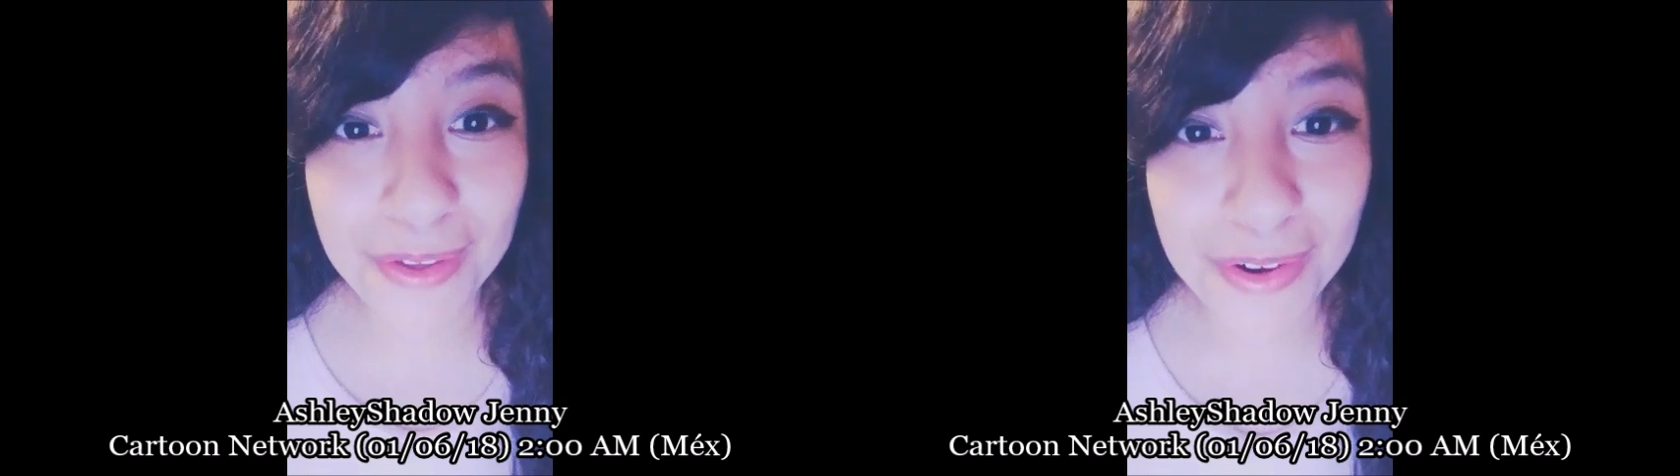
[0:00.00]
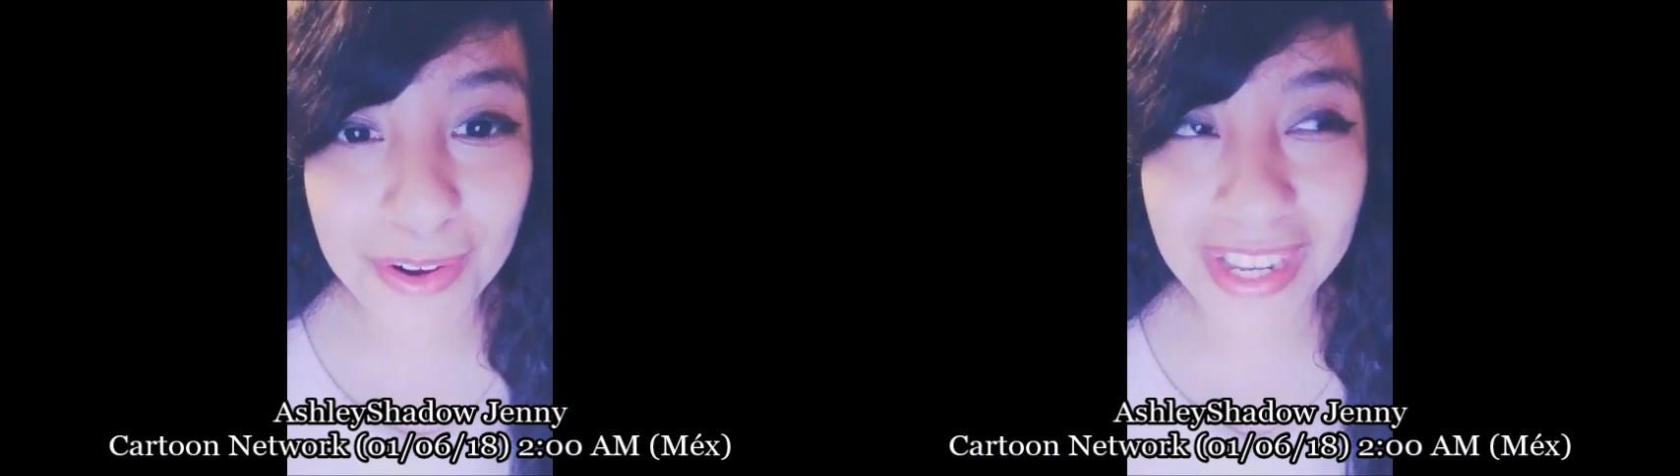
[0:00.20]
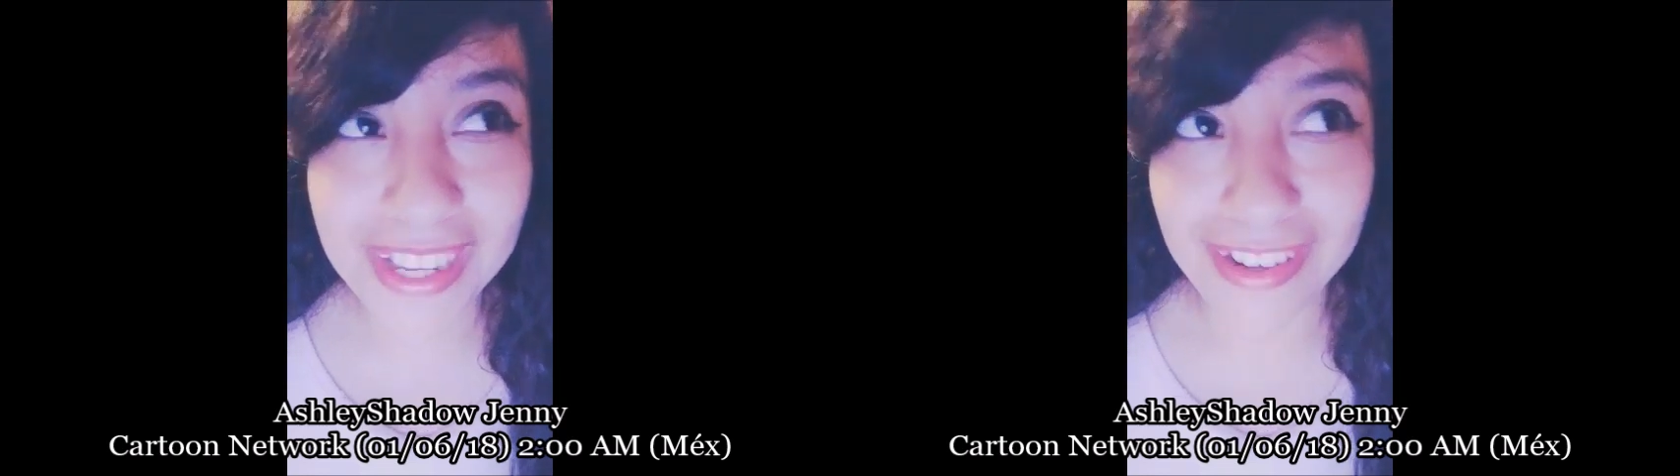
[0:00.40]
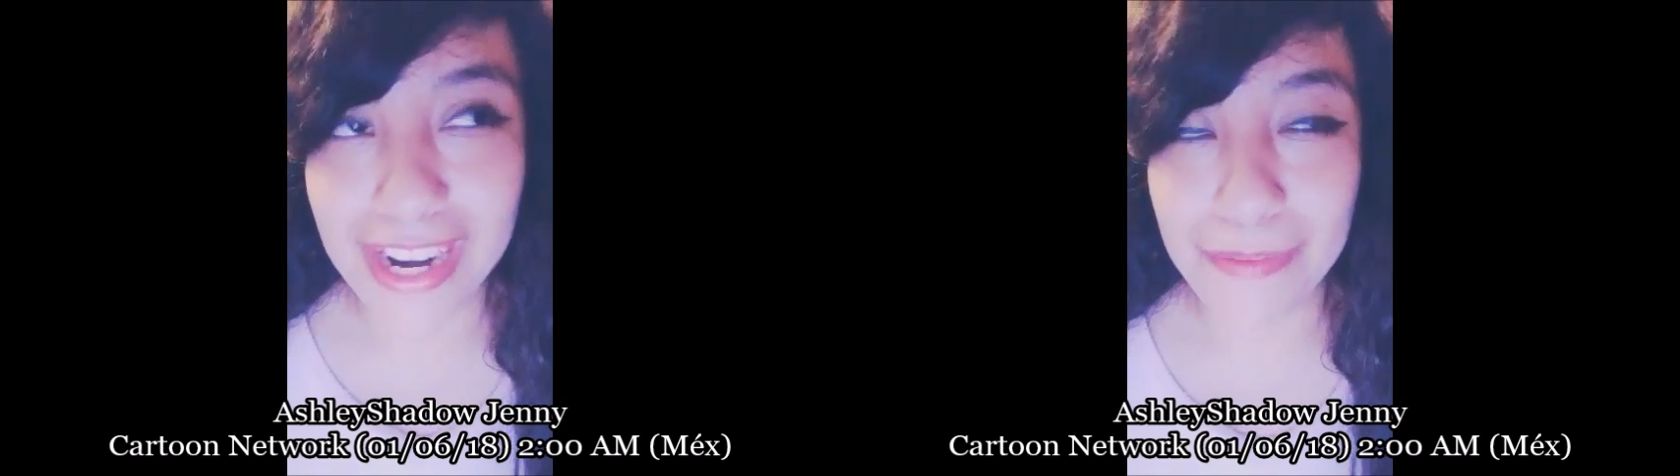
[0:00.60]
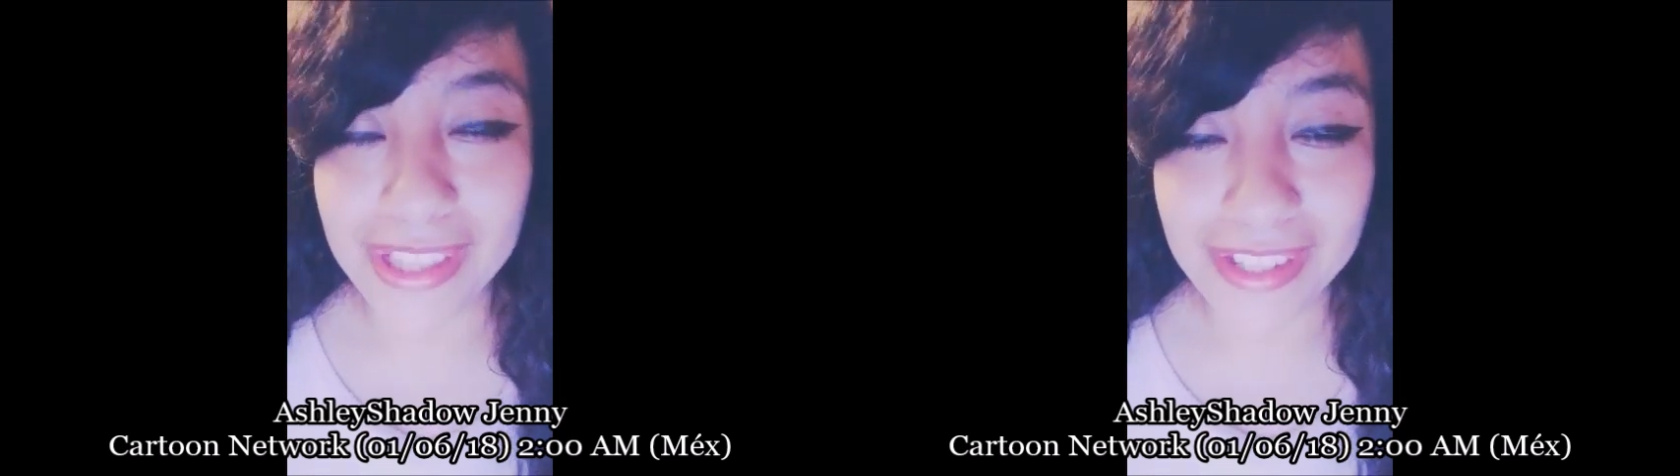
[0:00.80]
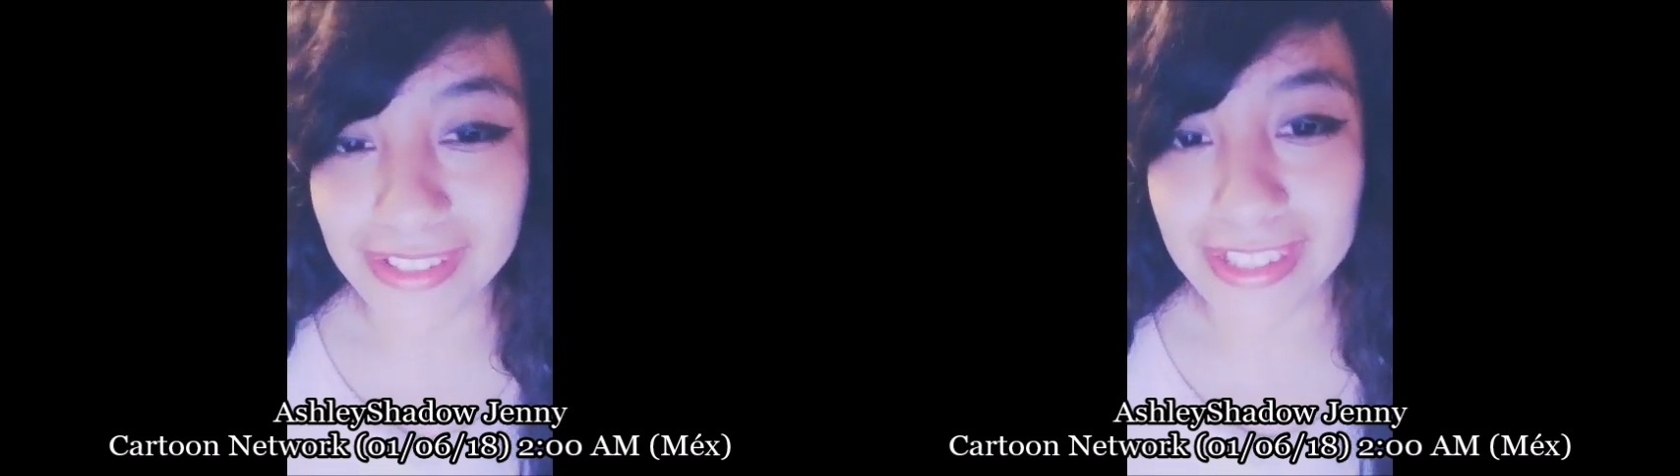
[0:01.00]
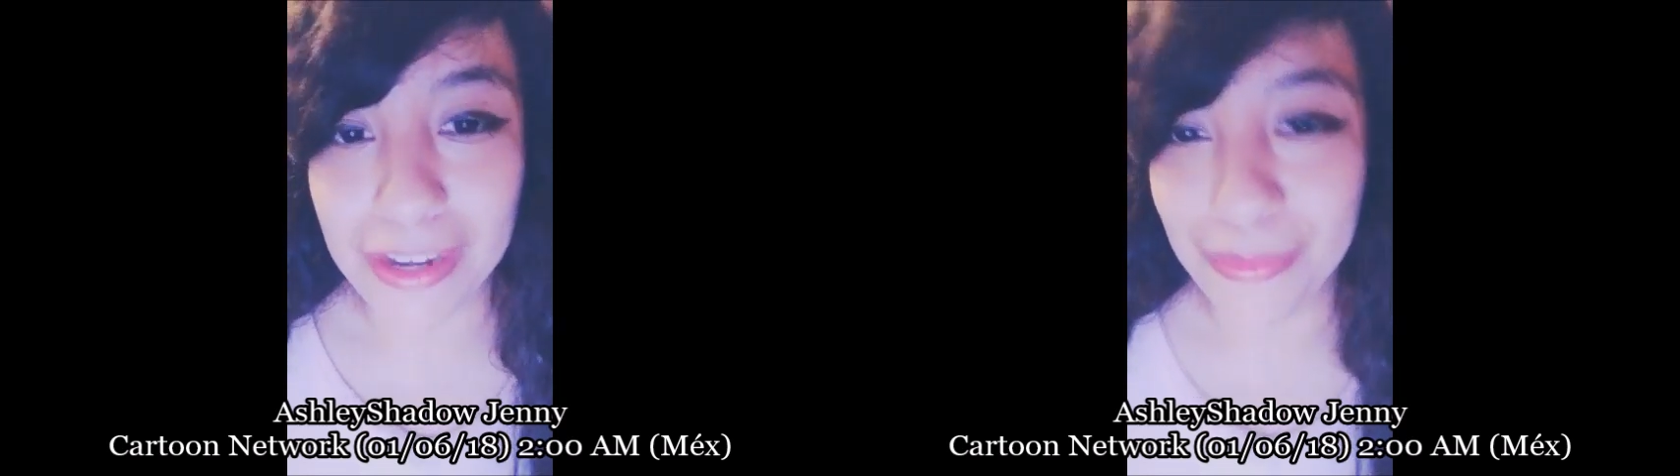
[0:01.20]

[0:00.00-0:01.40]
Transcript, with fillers: duro y realmente no estaba